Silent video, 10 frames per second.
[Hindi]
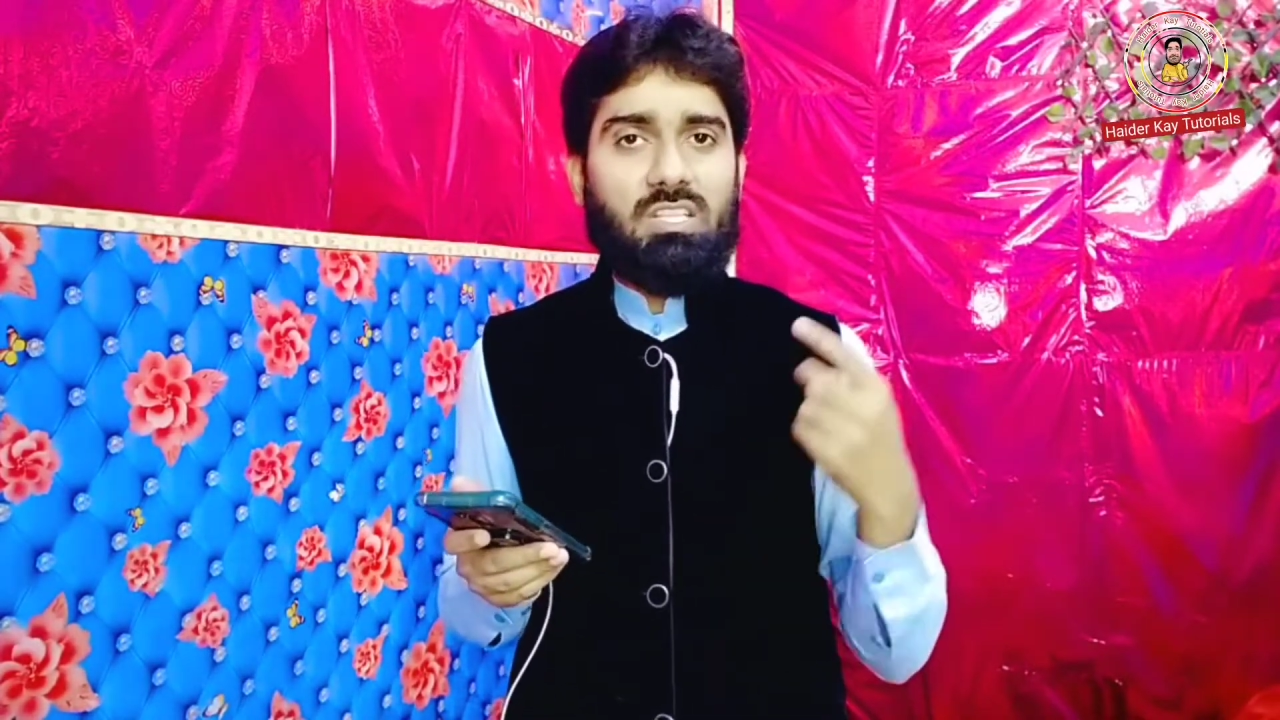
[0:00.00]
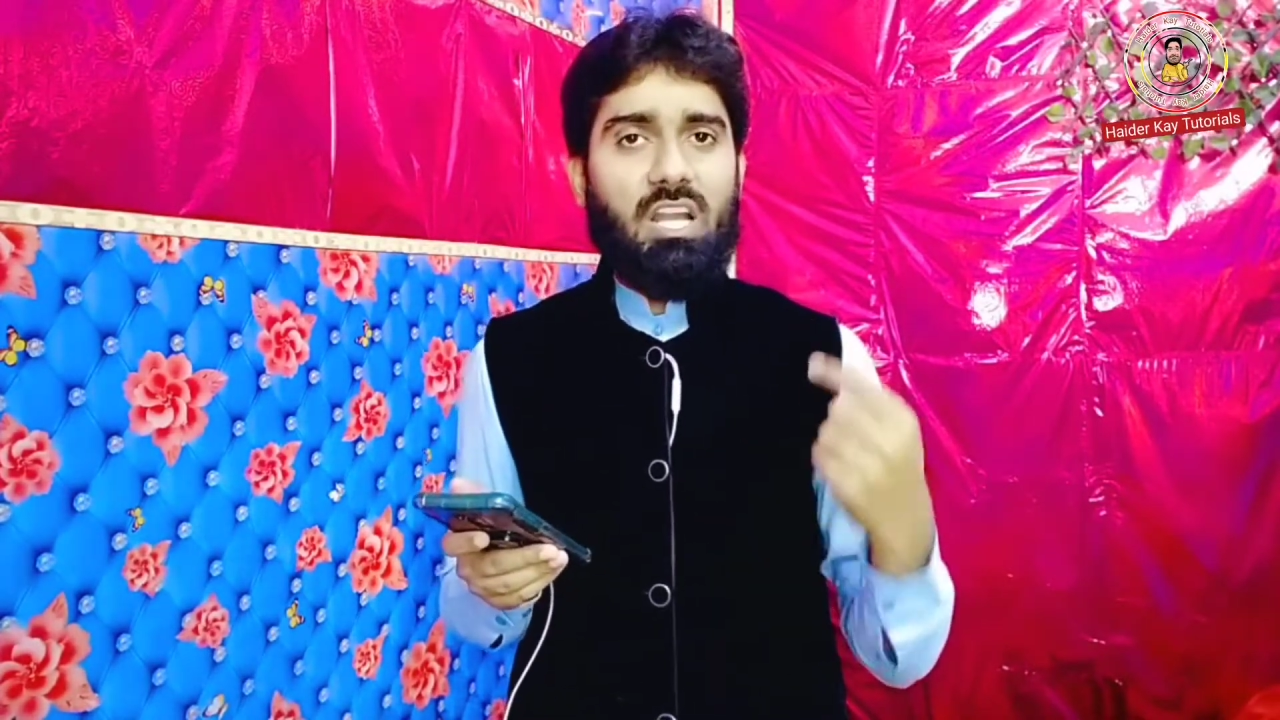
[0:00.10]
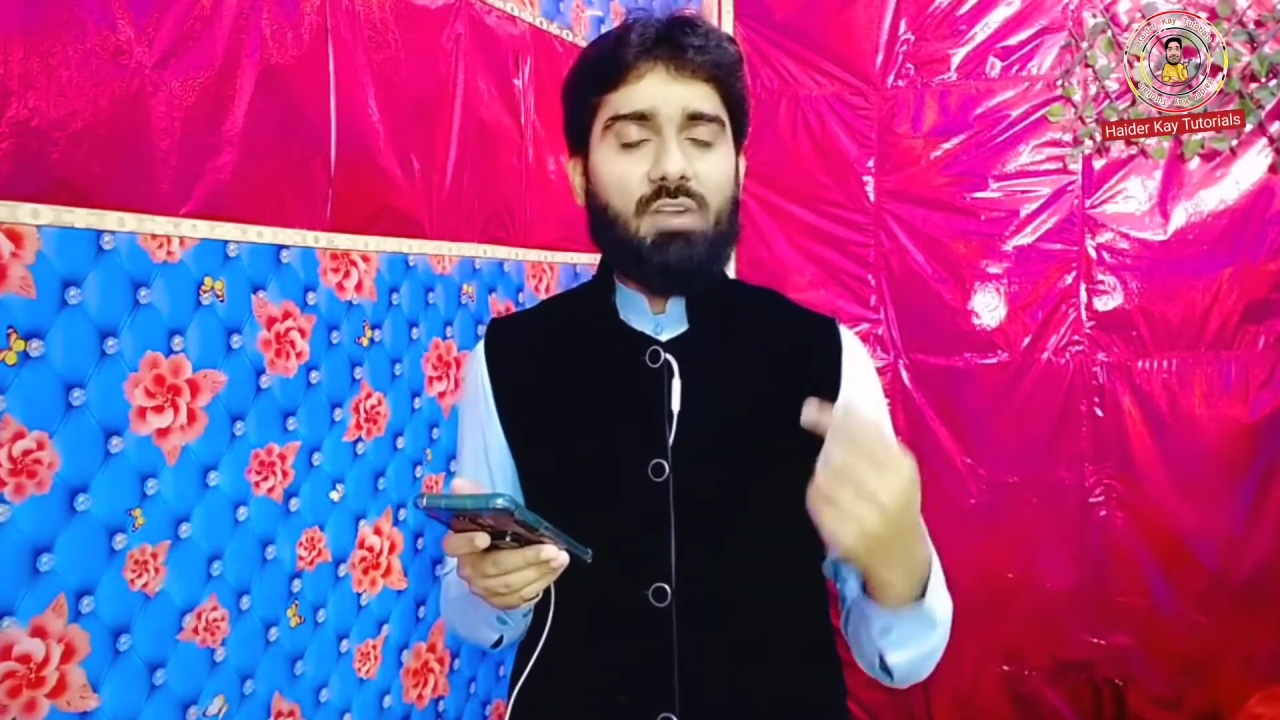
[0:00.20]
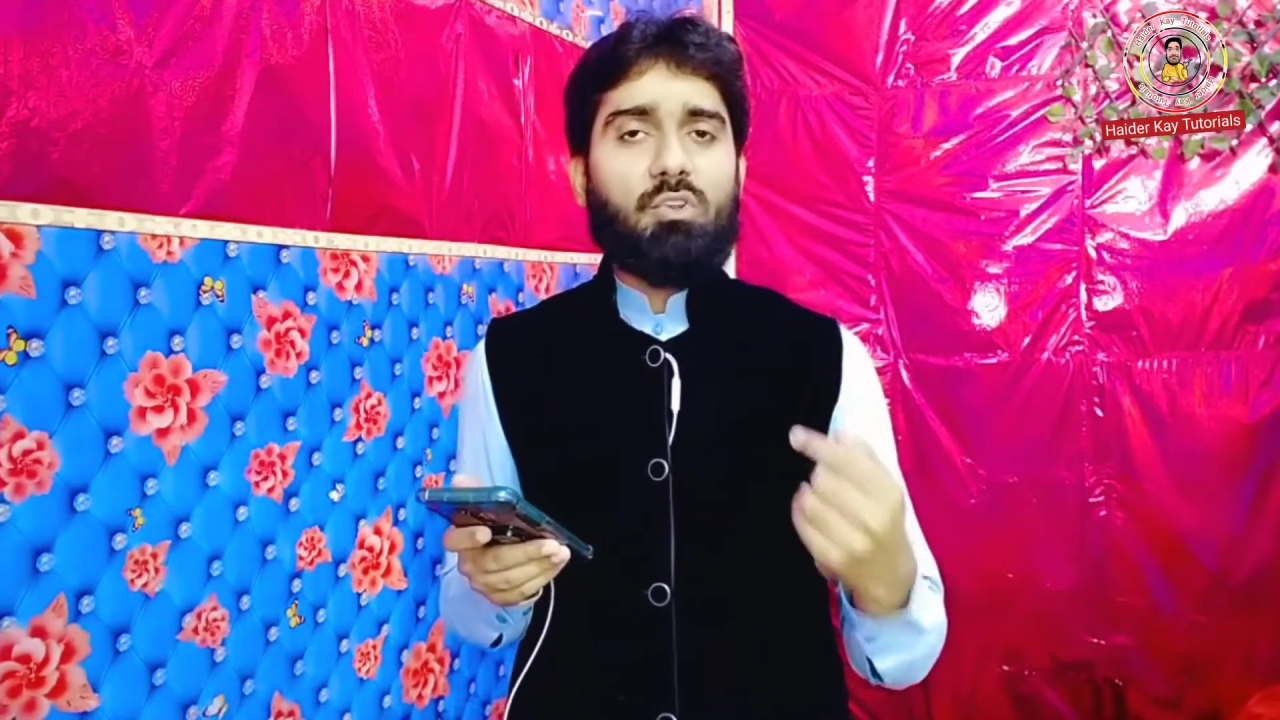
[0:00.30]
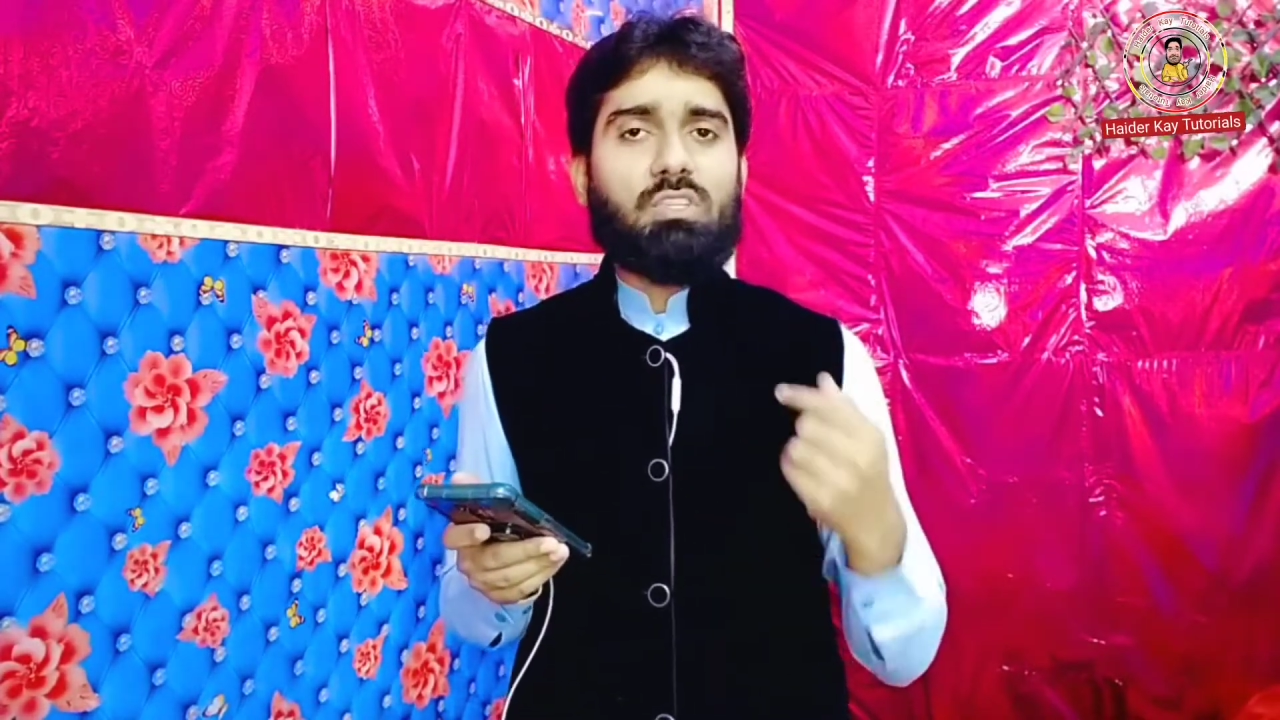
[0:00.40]

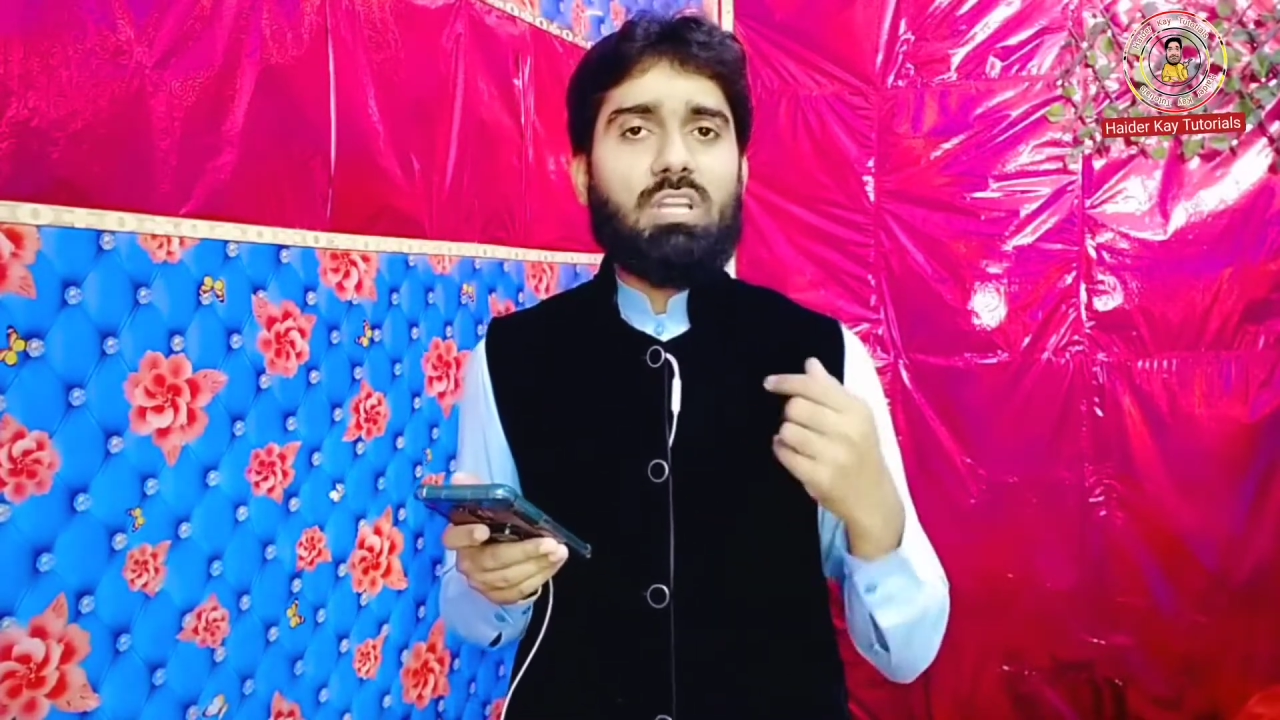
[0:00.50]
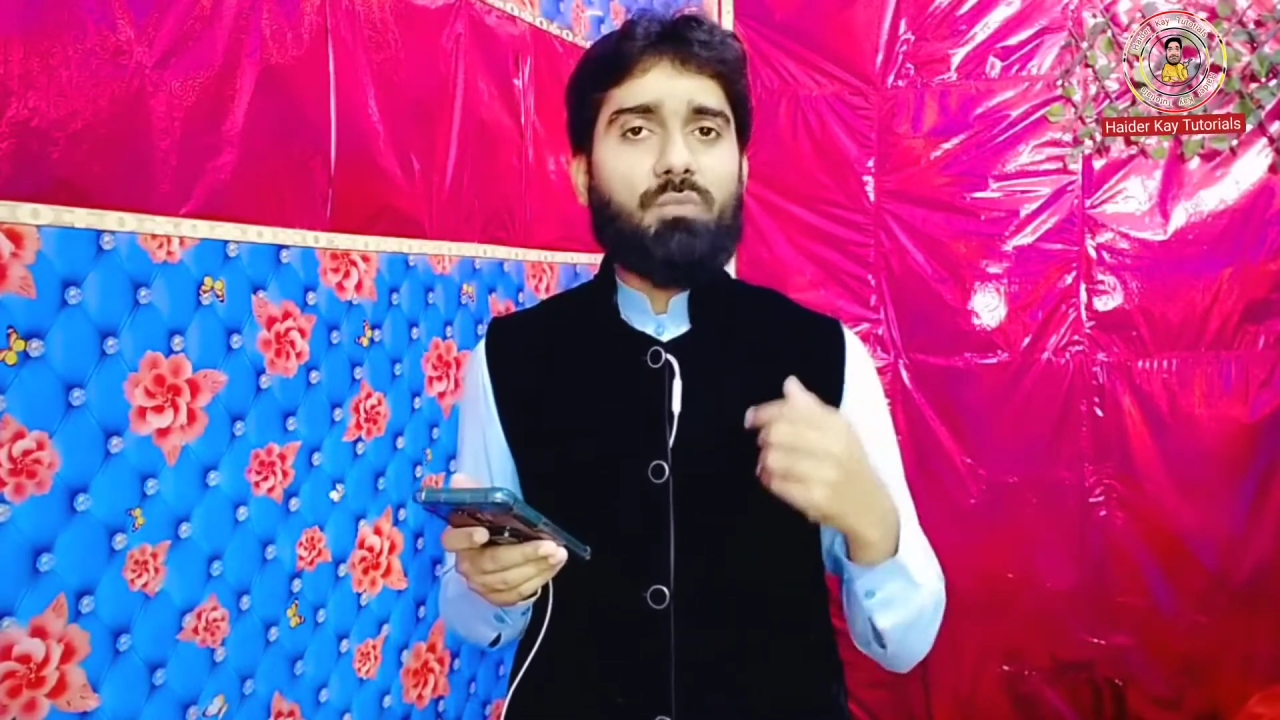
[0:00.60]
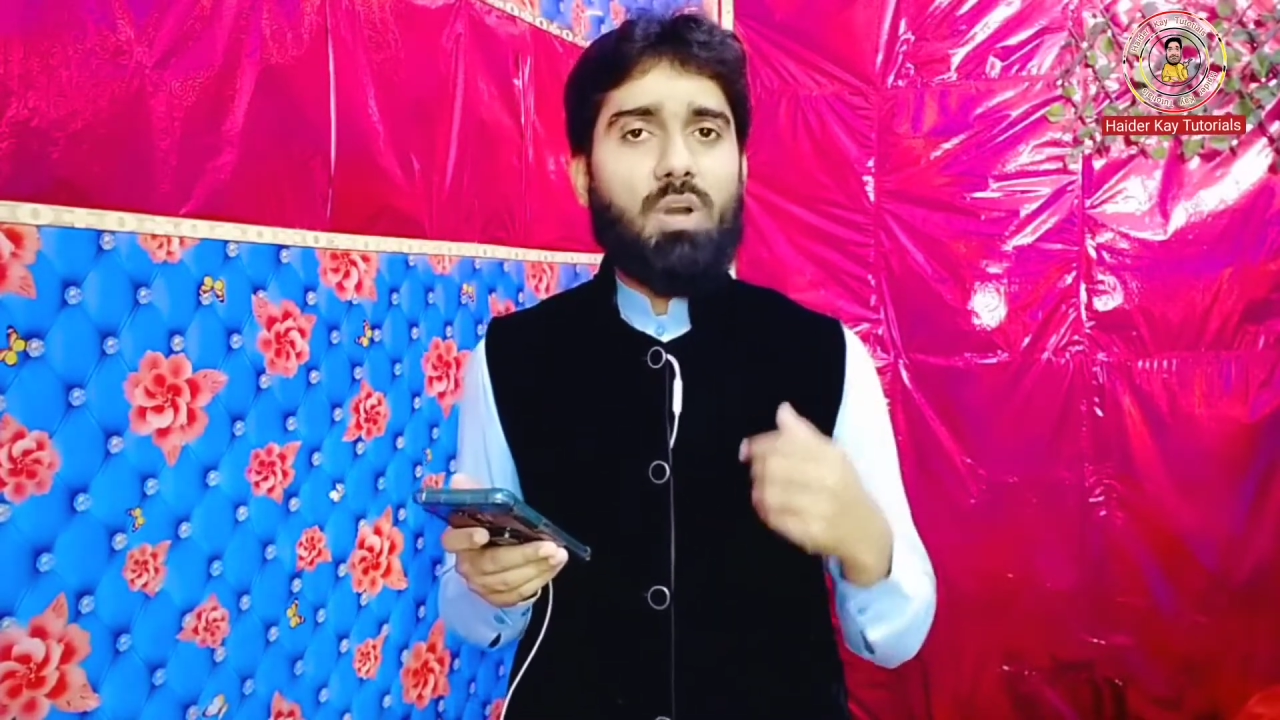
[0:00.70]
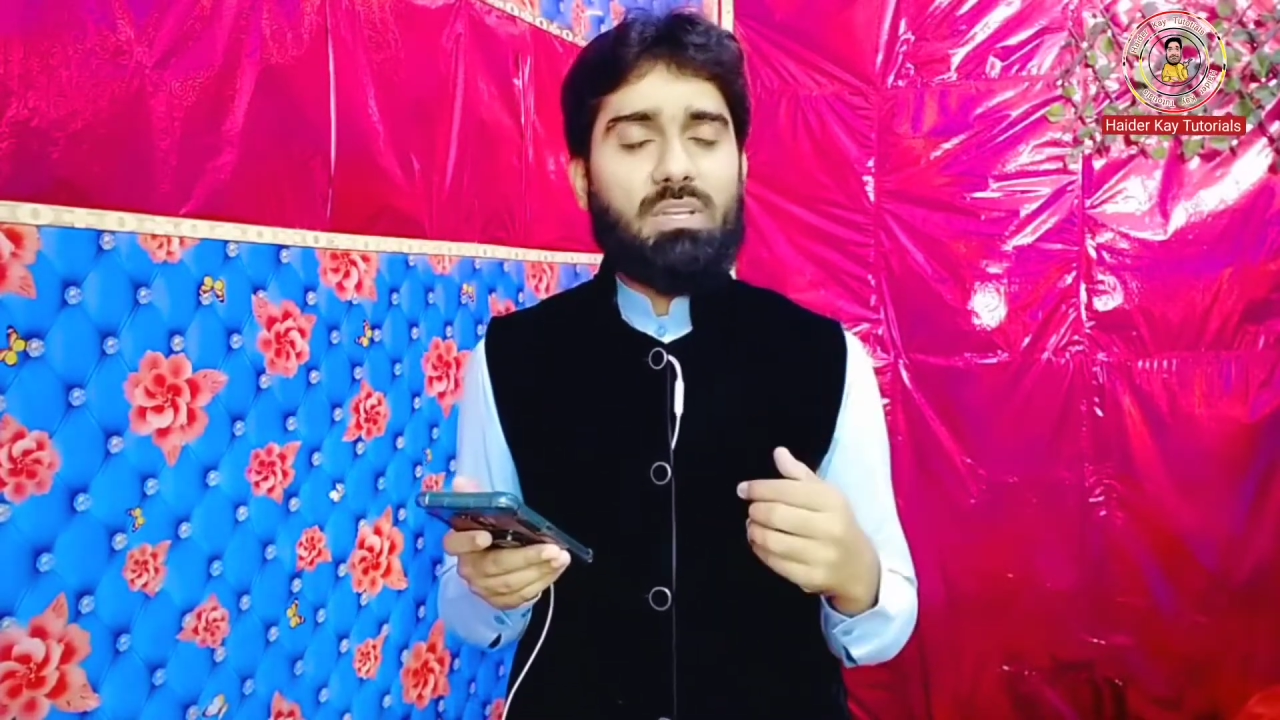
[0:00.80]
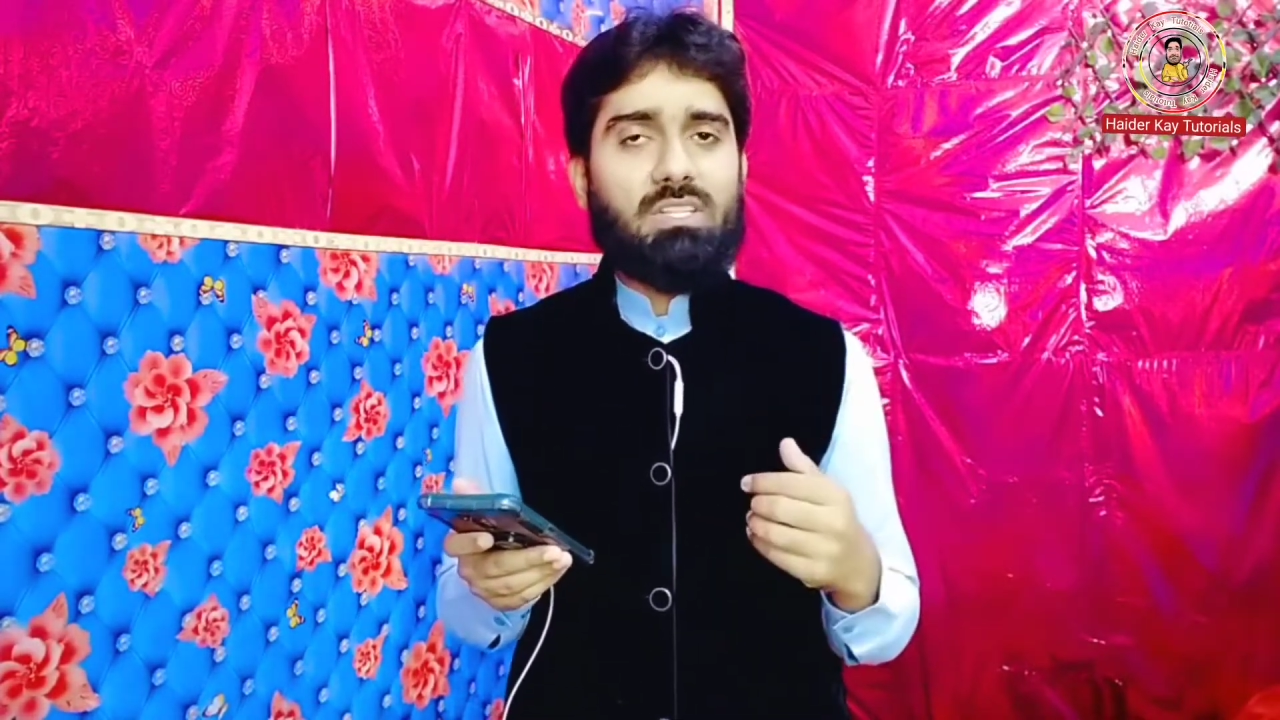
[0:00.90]
सिर्फ और
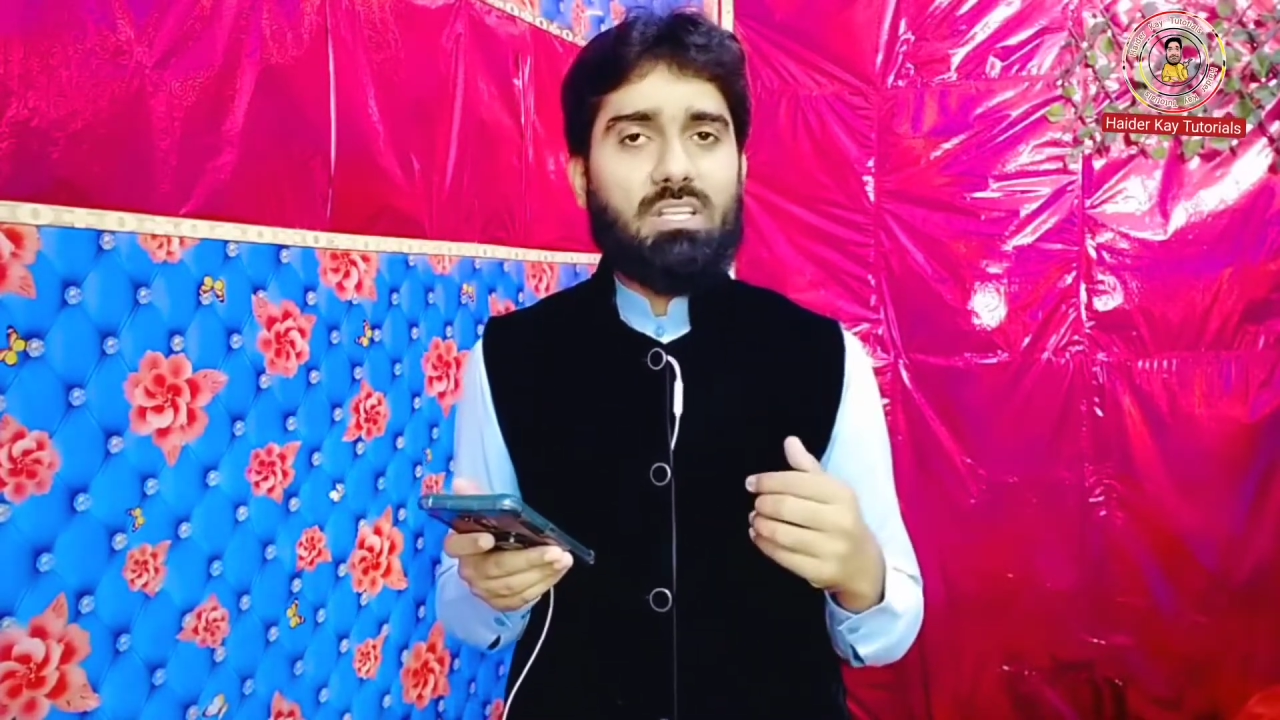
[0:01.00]
सिर्फ हमें